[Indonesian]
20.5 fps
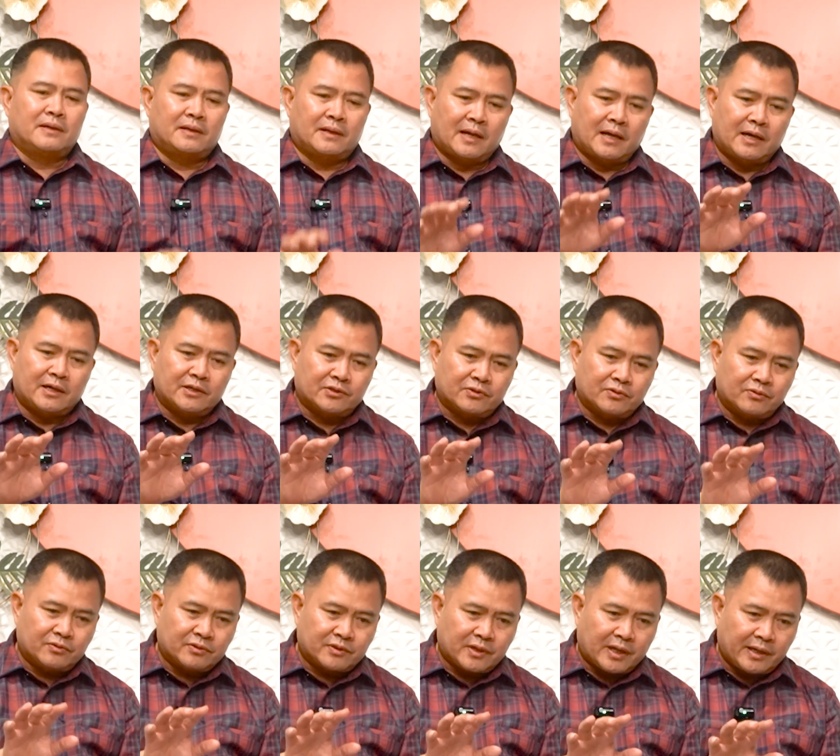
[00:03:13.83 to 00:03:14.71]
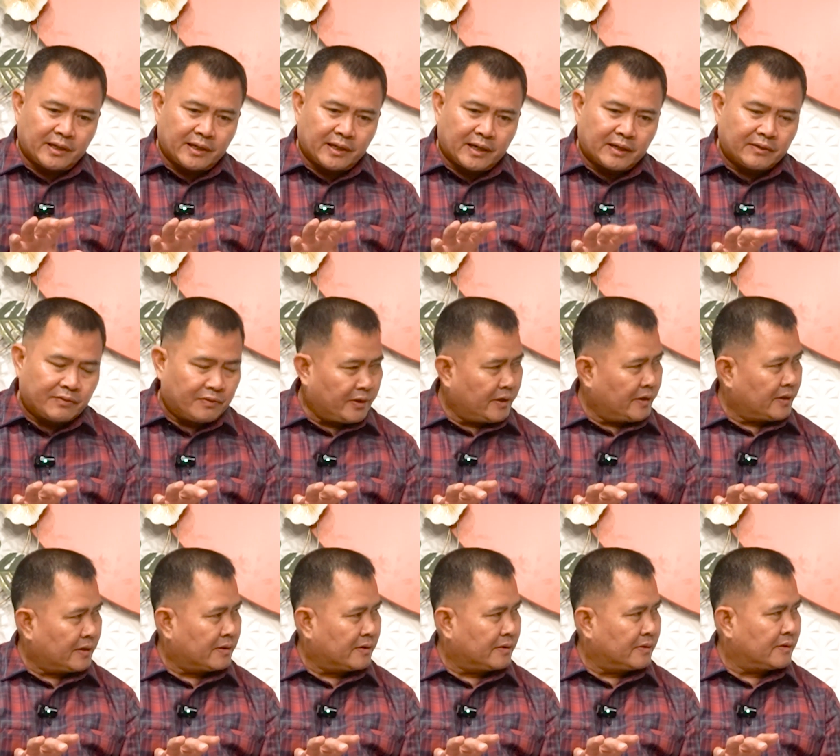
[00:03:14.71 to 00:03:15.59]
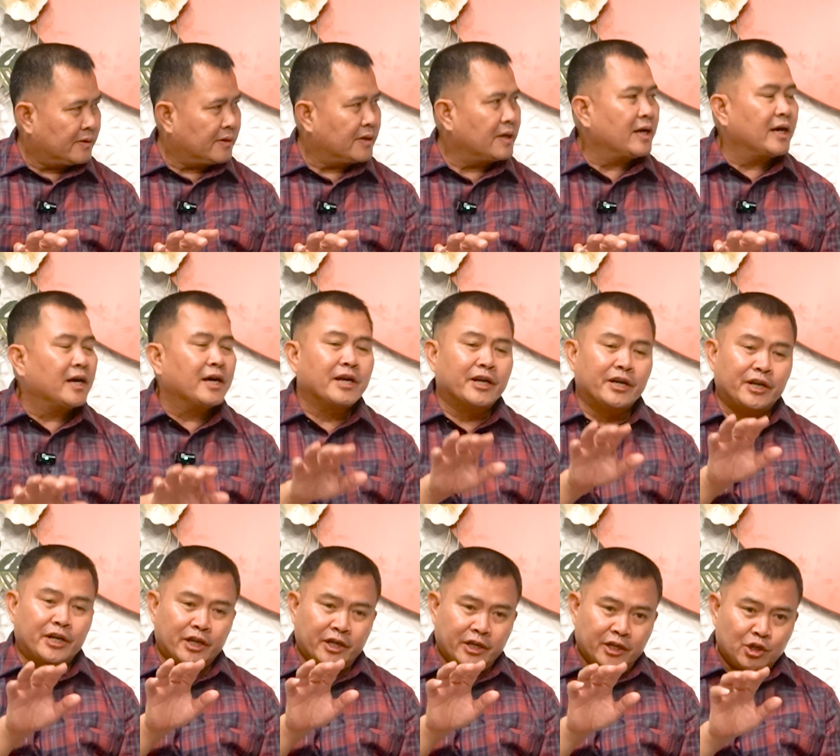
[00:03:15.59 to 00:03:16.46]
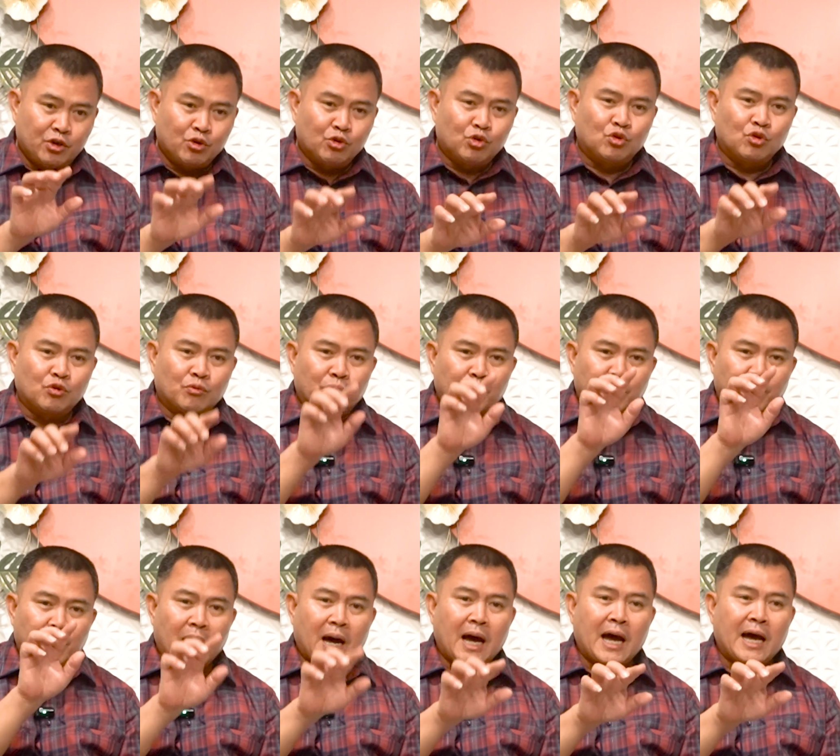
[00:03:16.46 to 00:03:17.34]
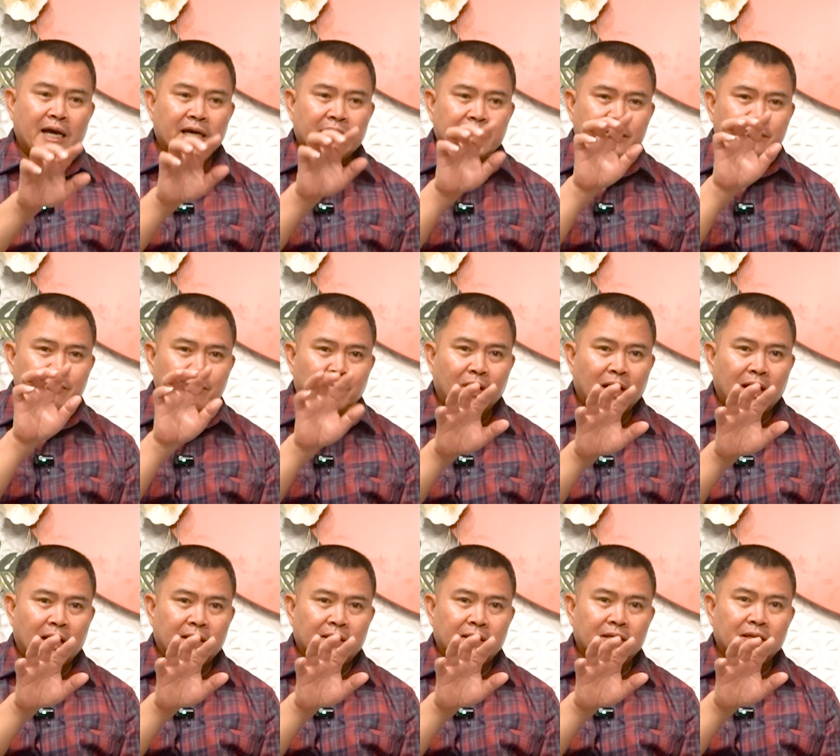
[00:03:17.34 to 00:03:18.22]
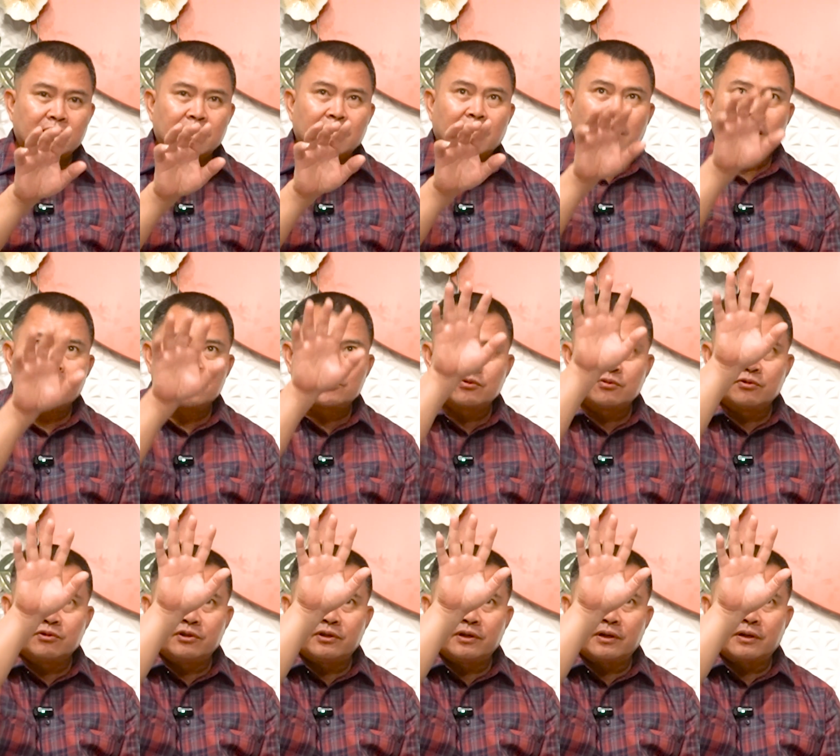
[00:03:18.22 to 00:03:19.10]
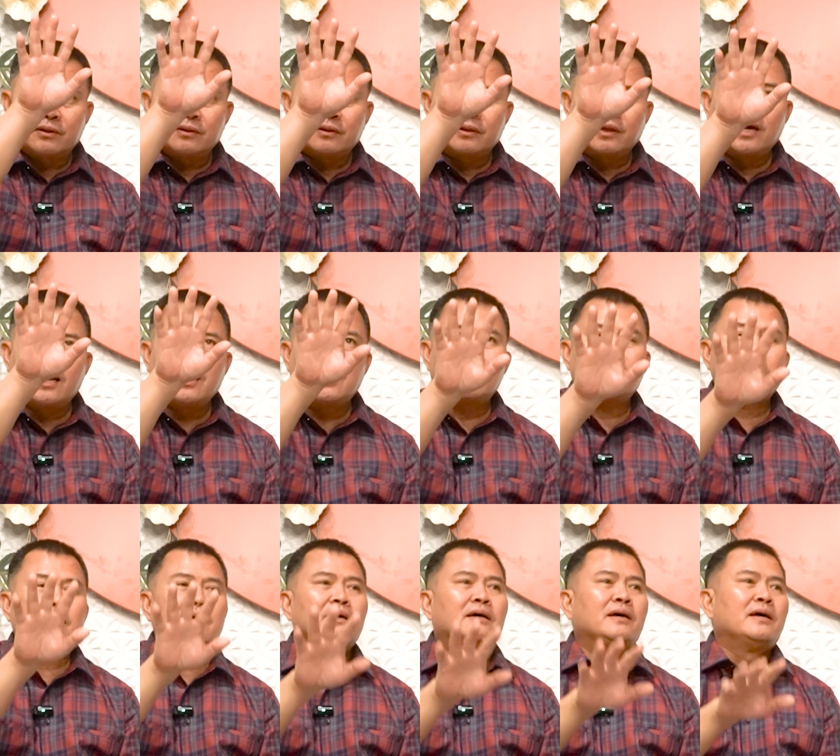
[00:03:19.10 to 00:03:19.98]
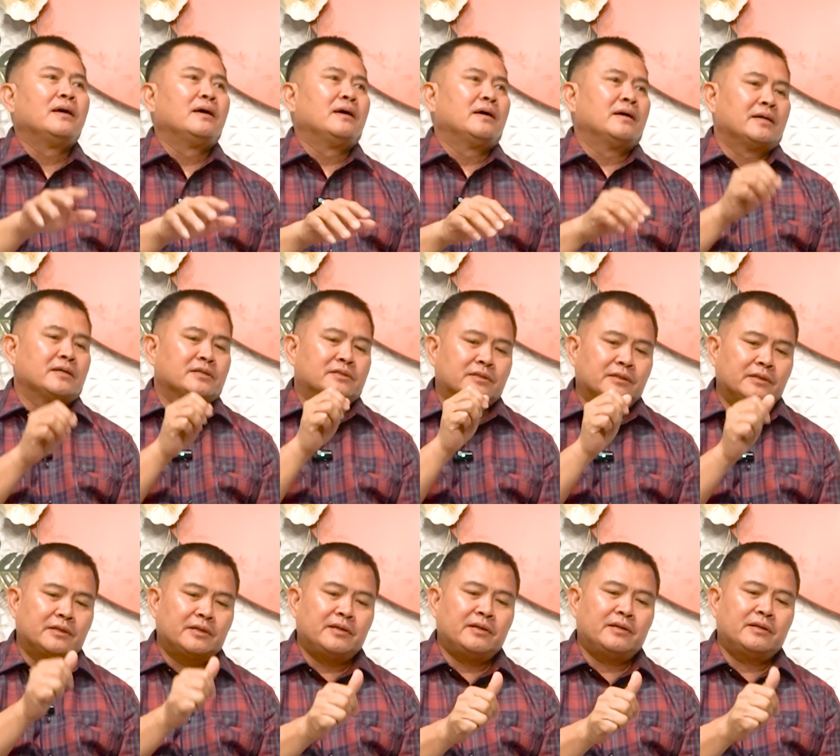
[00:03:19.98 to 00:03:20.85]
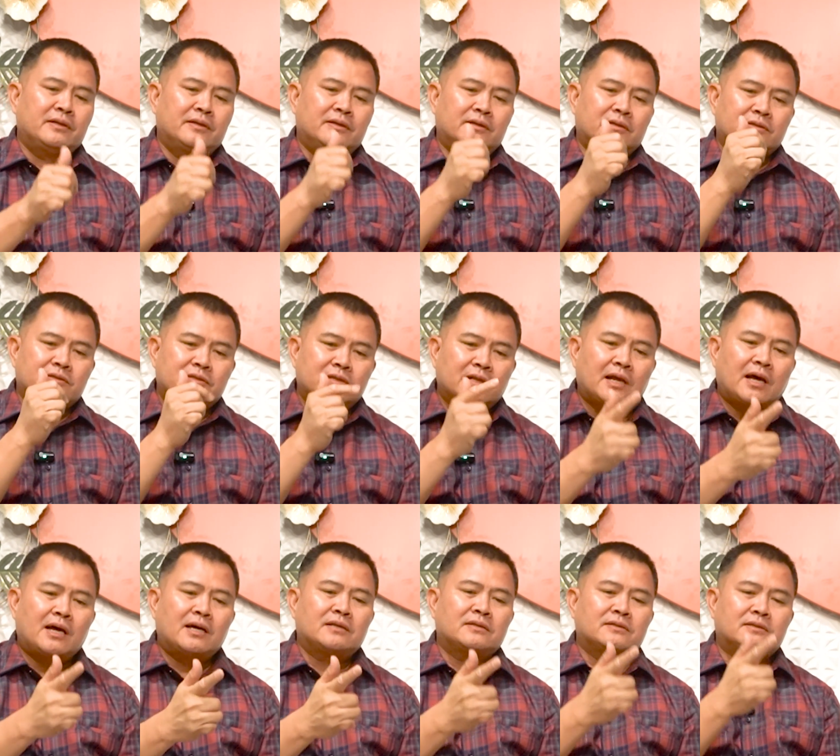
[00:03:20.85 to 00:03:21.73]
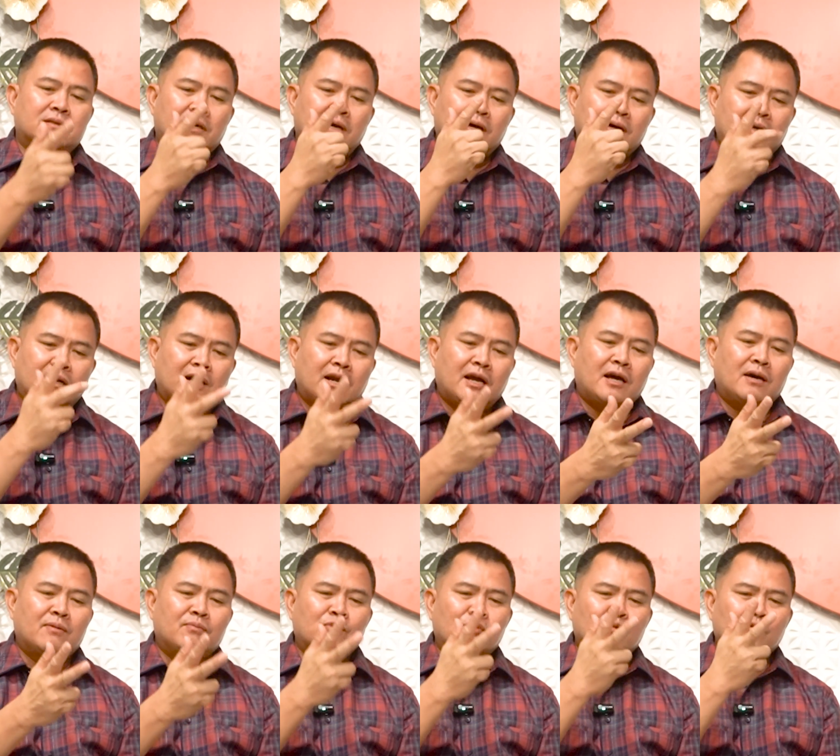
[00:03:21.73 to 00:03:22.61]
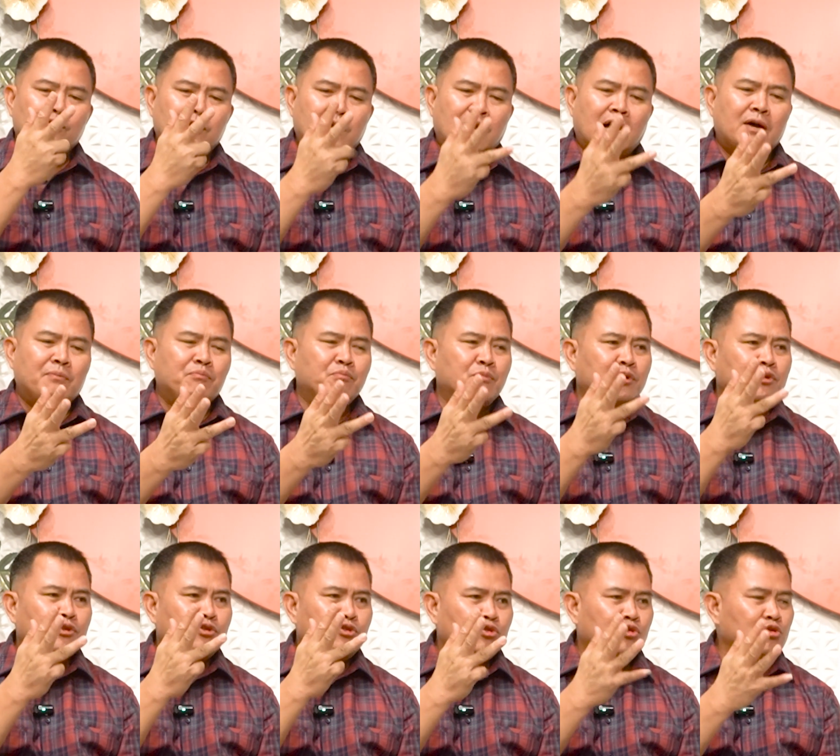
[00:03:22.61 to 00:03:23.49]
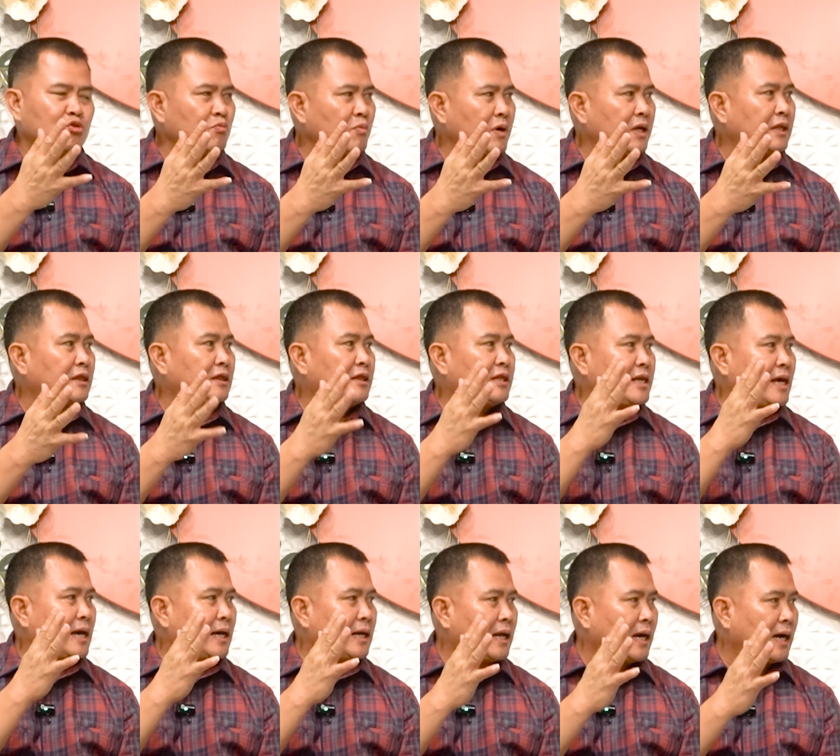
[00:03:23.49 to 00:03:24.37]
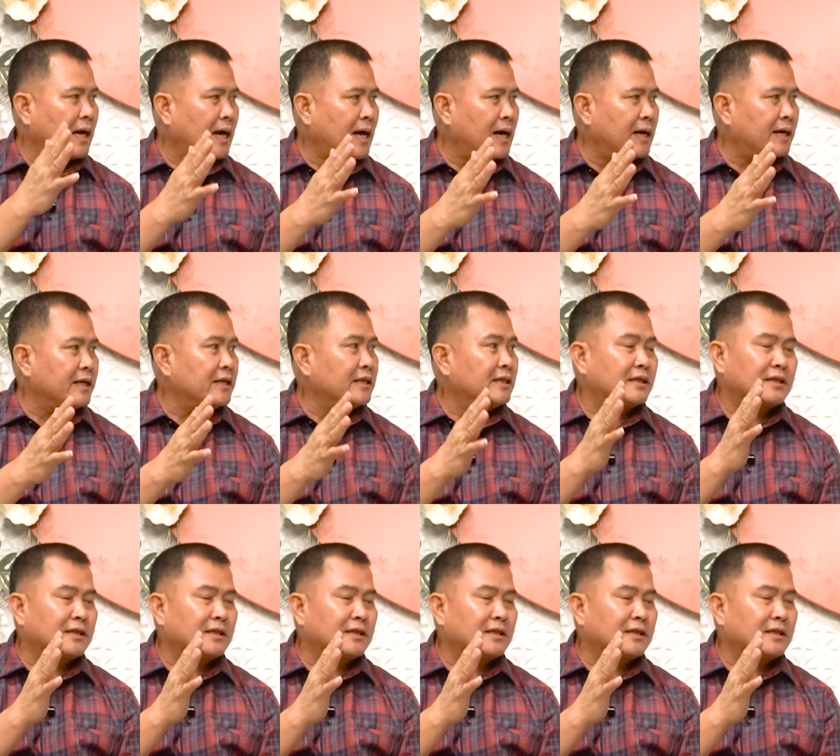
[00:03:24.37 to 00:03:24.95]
langsung saya ketik di YouTube My Brat. Langsung lihat. Nah, Senin, Selasa, Rabu, Kamis, Jumat tiada hari